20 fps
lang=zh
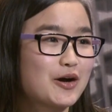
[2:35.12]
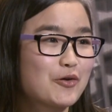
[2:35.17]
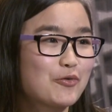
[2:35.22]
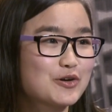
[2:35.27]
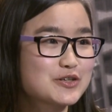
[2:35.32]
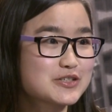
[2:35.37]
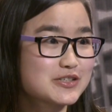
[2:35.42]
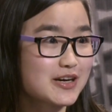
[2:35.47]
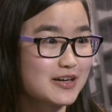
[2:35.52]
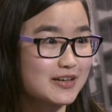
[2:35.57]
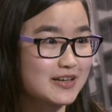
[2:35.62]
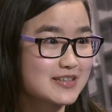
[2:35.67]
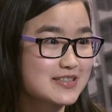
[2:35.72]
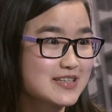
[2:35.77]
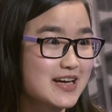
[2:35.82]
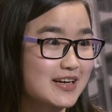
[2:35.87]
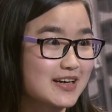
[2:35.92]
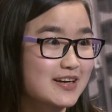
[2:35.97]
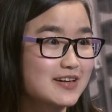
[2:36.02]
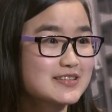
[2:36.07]
我知道刚
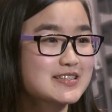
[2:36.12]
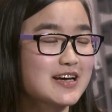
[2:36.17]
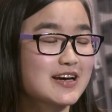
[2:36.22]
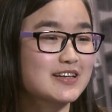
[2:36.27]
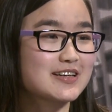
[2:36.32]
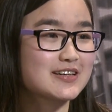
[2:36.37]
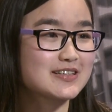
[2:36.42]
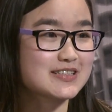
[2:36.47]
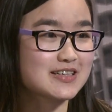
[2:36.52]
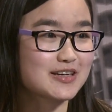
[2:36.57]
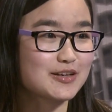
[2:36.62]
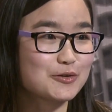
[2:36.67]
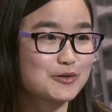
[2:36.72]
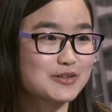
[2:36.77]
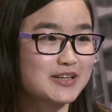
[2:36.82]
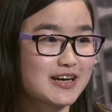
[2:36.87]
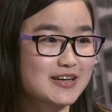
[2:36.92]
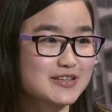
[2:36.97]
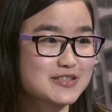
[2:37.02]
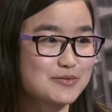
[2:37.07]
在刚才的这个
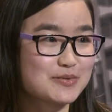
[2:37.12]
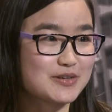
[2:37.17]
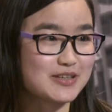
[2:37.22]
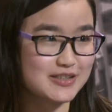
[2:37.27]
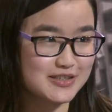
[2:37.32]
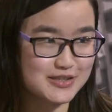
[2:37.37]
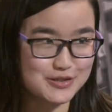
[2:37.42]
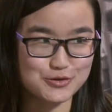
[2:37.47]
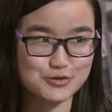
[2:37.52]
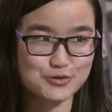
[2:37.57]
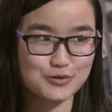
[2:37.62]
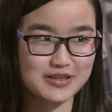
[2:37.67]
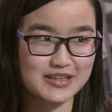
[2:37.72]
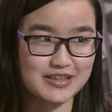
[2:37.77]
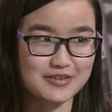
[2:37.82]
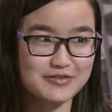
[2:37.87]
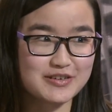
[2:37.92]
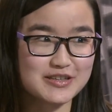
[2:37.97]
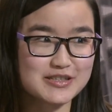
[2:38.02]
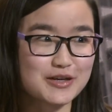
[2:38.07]
论坛上面，您提出了
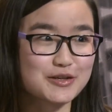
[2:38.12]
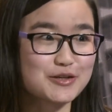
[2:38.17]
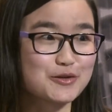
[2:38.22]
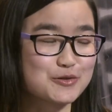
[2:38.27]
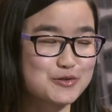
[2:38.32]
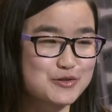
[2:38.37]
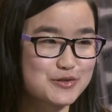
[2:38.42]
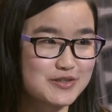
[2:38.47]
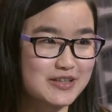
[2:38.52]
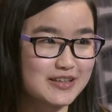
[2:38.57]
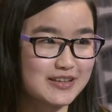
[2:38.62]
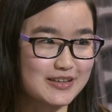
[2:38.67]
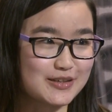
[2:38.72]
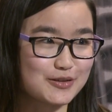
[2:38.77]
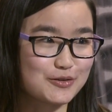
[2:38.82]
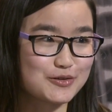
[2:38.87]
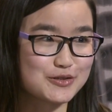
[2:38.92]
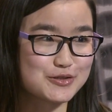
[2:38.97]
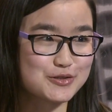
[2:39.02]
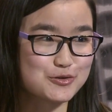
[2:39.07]
一个非常有趣的
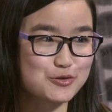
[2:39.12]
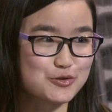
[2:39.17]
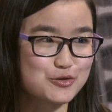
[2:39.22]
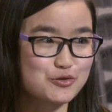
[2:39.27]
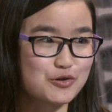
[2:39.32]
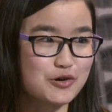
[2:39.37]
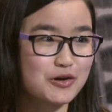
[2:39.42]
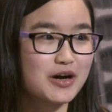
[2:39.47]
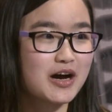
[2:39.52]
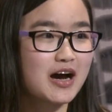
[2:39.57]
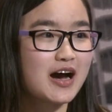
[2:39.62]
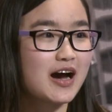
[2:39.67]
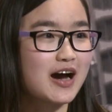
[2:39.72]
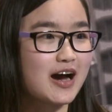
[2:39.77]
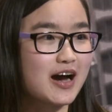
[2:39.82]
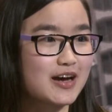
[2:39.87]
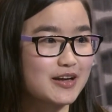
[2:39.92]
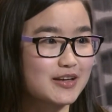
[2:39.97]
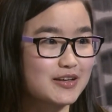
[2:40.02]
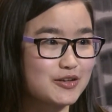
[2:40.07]
理论，就是说
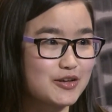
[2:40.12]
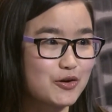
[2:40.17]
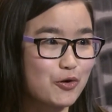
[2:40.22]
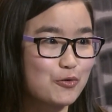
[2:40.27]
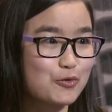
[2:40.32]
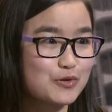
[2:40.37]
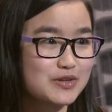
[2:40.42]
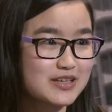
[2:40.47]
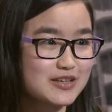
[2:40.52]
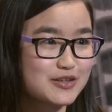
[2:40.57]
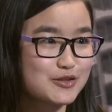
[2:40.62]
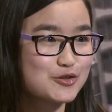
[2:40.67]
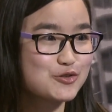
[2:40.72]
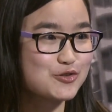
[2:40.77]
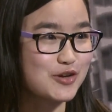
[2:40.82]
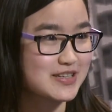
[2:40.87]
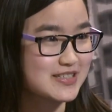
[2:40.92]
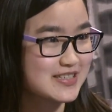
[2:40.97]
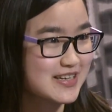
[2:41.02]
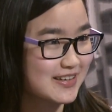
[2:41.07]
啊、呃、由阴
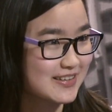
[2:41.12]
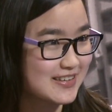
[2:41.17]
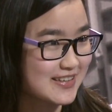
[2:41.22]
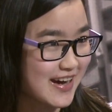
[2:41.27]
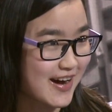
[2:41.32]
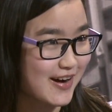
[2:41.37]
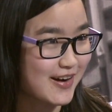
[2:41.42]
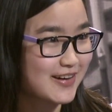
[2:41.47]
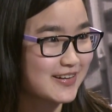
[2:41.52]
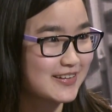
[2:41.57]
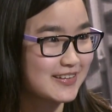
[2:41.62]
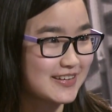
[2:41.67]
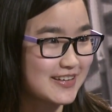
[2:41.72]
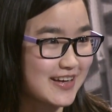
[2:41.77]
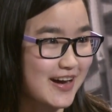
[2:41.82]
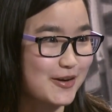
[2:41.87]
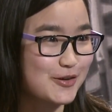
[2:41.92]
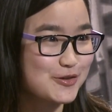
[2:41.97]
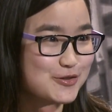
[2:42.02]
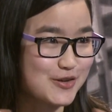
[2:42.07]
转向阳和
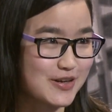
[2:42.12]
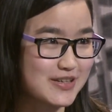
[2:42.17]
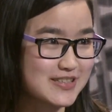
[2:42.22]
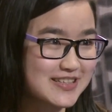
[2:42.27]
阳转